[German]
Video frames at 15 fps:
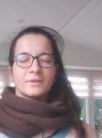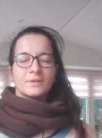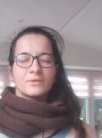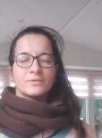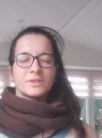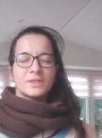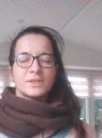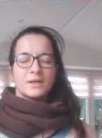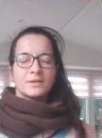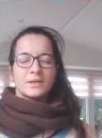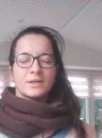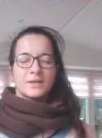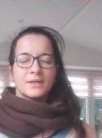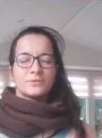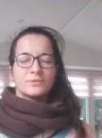Ja, und die
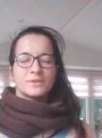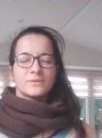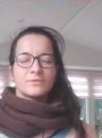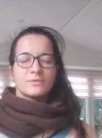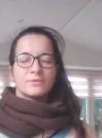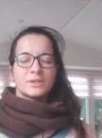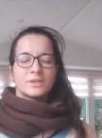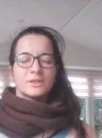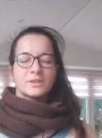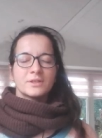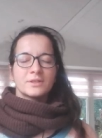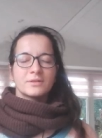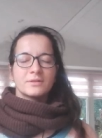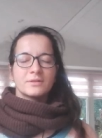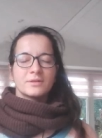Einladung ist
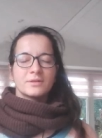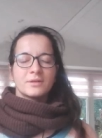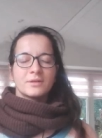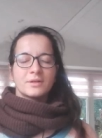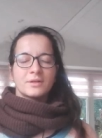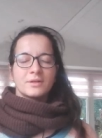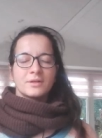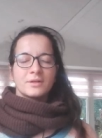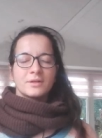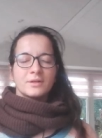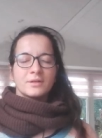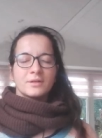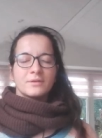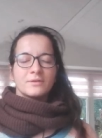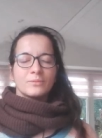wirklich
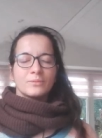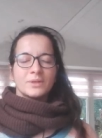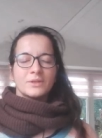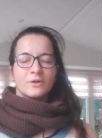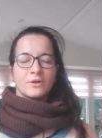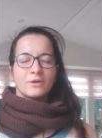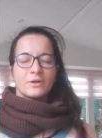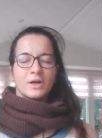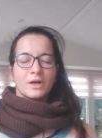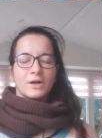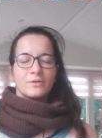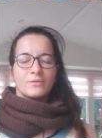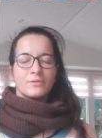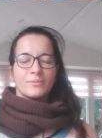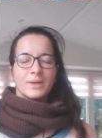so mit eurer
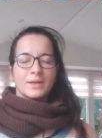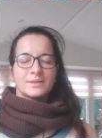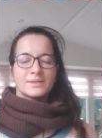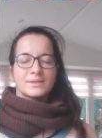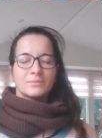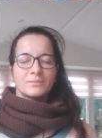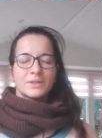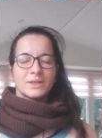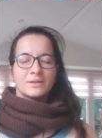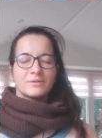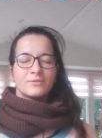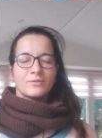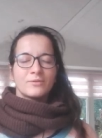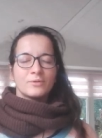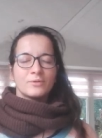
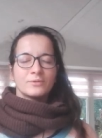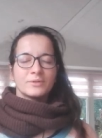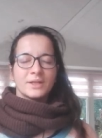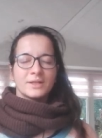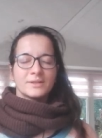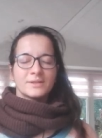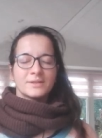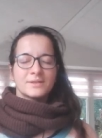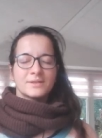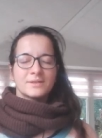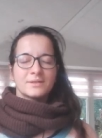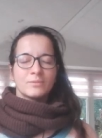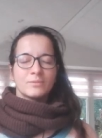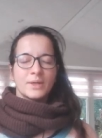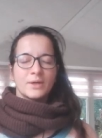Aufmerksamkeit voll und
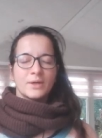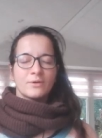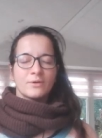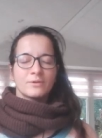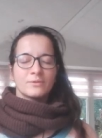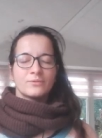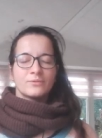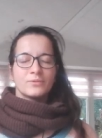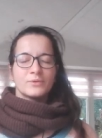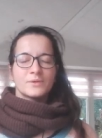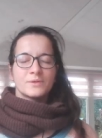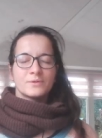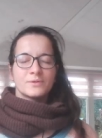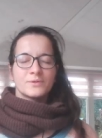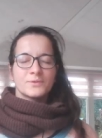ganz bei euren
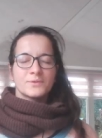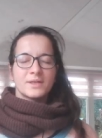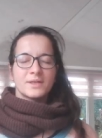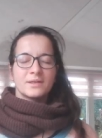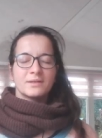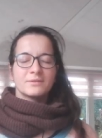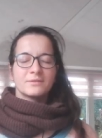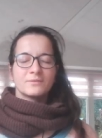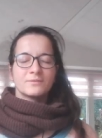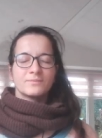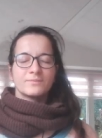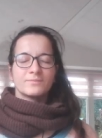Füßen zu sein.